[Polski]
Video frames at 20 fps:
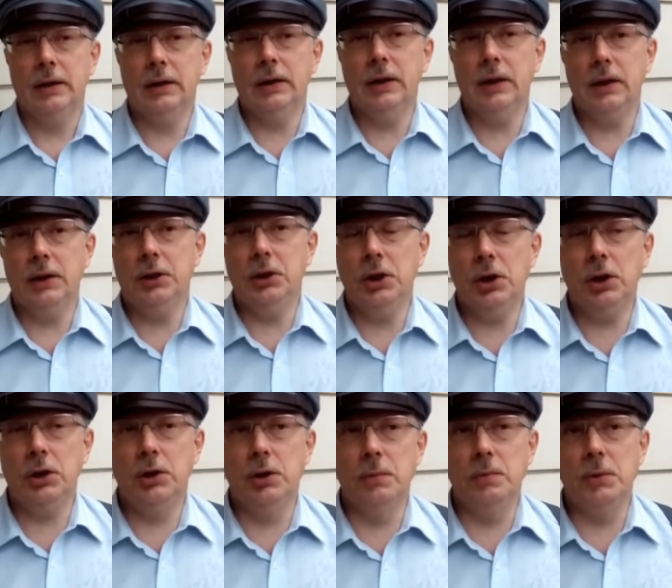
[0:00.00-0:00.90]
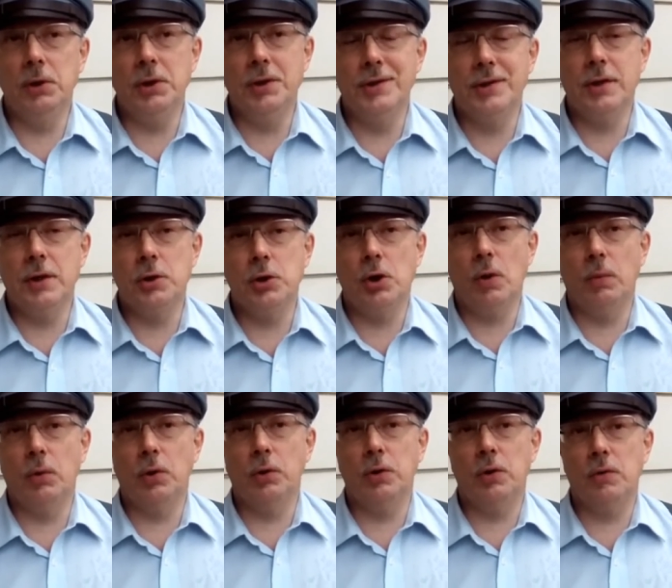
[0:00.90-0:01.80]
I nigdy minister
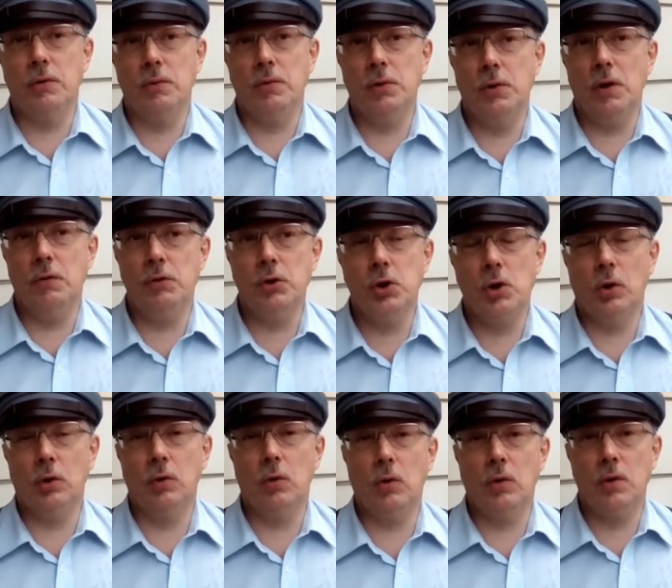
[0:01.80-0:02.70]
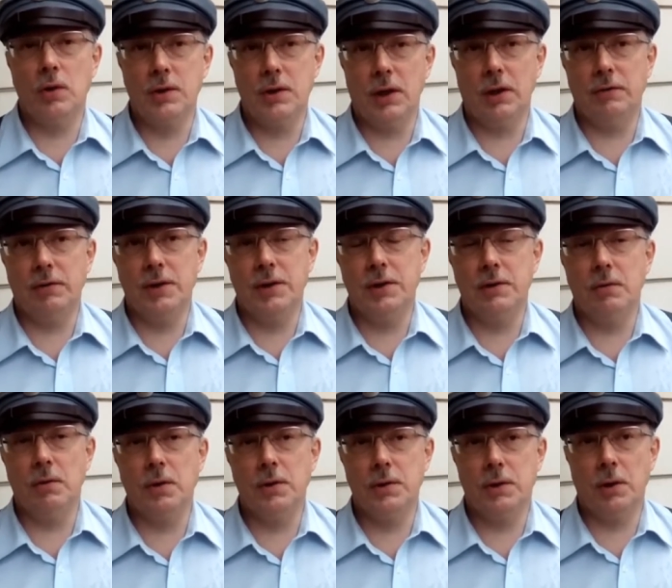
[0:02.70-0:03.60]
Ziobro nie, nie wyciągnął
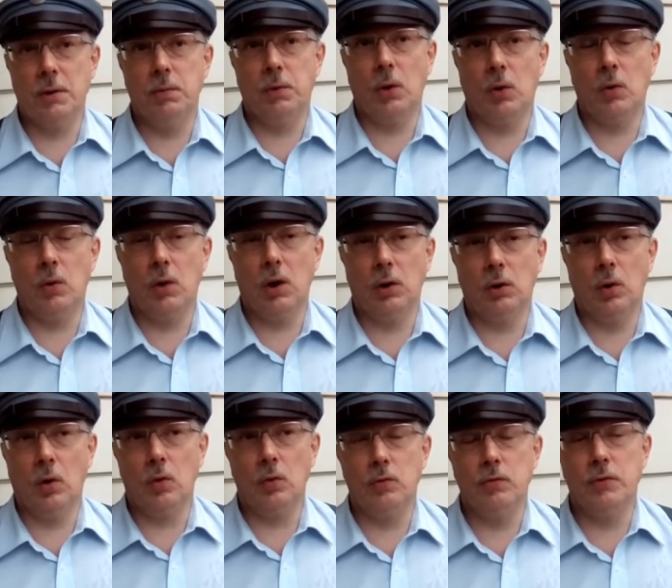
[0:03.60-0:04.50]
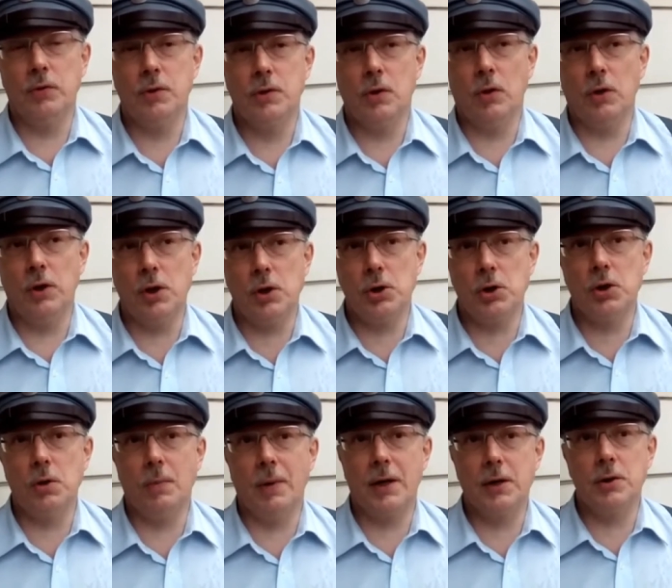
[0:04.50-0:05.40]
konsekwencji wobec tych prokuratorów. Co
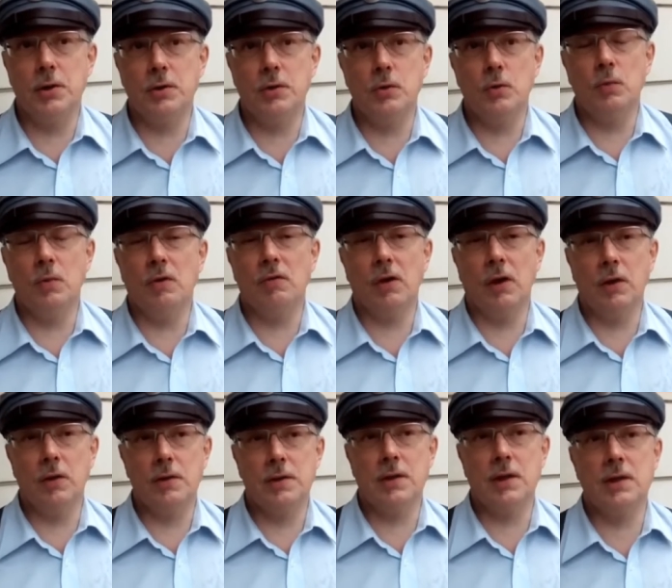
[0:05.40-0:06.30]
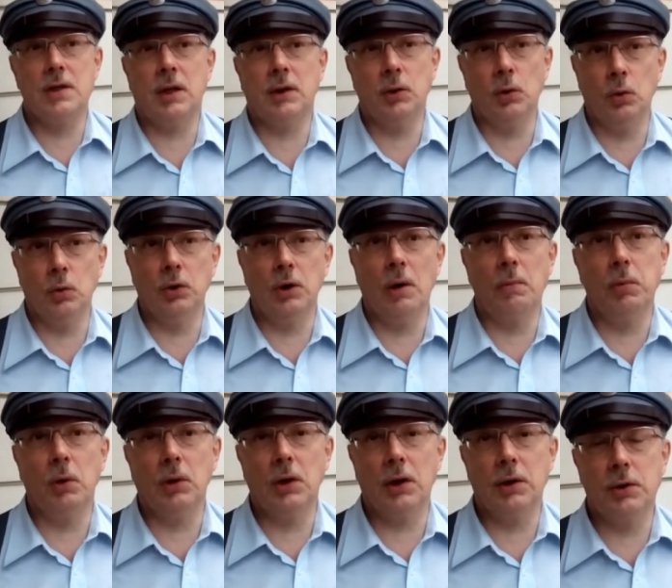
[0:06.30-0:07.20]
jeszcze bardziej zdumiewające, zatrudnia
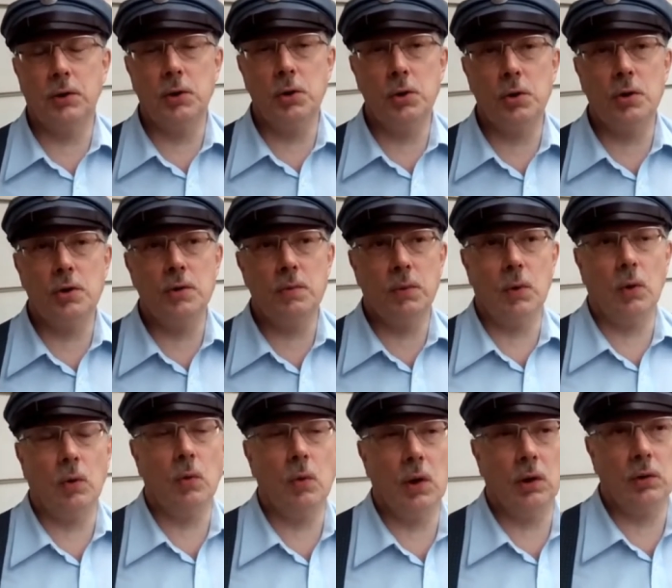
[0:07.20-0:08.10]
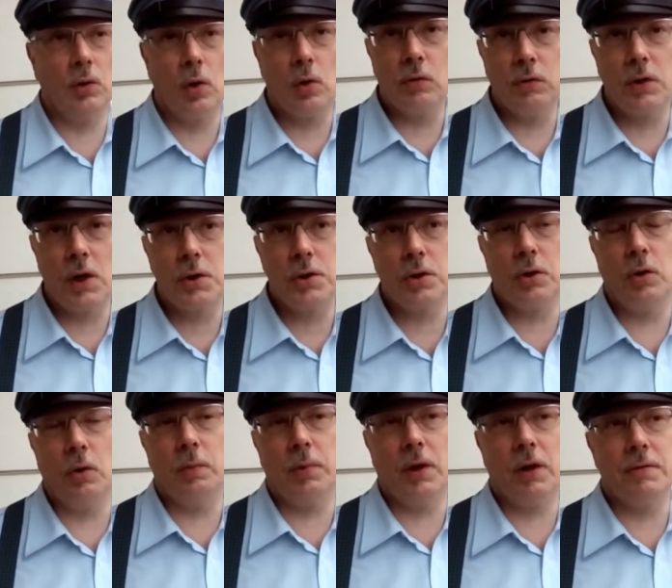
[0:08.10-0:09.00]
ponad tysiąc prokuratorów
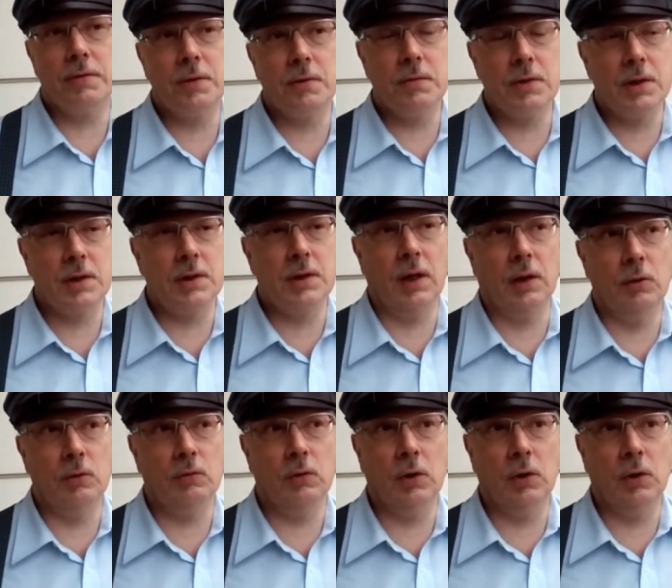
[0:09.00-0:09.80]
naszych oprawców ze stanu